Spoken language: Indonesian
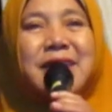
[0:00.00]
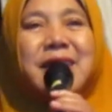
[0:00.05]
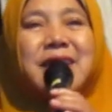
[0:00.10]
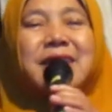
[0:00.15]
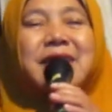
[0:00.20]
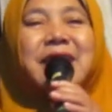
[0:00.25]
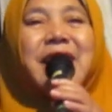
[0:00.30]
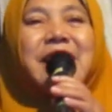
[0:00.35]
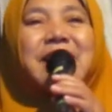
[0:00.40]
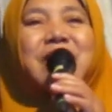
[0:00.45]

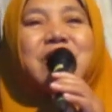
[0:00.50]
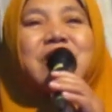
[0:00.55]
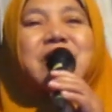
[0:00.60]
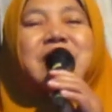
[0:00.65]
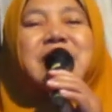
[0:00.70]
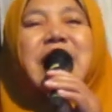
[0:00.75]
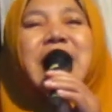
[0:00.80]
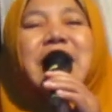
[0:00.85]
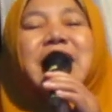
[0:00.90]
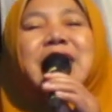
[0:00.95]

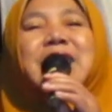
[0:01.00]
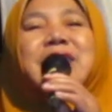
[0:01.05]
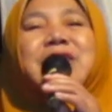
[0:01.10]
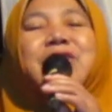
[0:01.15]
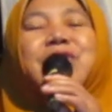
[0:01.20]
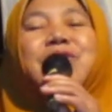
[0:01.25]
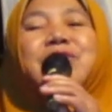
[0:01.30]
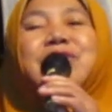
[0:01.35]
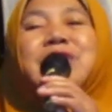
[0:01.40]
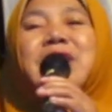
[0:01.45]

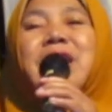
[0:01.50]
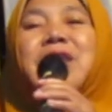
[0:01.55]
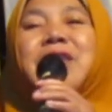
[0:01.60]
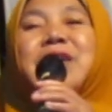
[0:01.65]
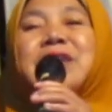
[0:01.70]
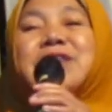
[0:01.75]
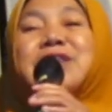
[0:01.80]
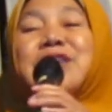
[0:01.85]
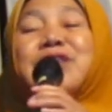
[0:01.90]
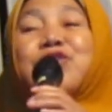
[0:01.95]
didadosaken Gusti
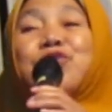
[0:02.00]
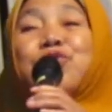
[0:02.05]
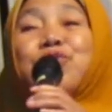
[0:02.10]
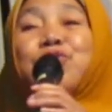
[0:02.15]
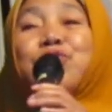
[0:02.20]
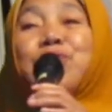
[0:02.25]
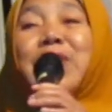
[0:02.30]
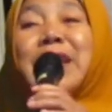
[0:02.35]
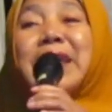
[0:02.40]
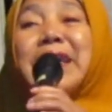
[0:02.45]
Allah
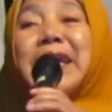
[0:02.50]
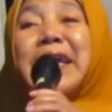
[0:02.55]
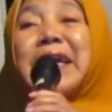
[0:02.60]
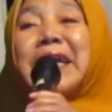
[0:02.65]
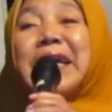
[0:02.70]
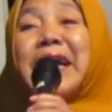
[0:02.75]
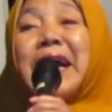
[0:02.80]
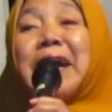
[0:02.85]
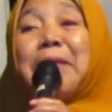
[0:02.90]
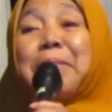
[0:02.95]
jejuduan
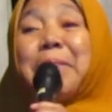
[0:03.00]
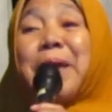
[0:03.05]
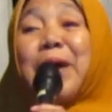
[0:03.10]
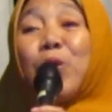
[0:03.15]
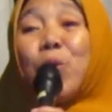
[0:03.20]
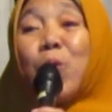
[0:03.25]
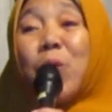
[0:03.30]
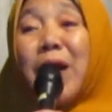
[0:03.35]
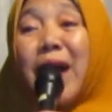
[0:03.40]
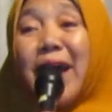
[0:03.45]
ingkang
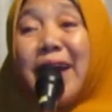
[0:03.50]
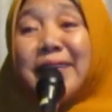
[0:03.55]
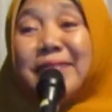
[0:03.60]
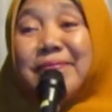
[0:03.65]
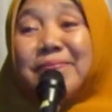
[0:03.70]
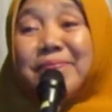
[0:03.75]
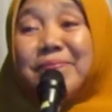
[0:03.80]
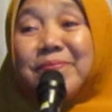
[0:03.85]
barokah.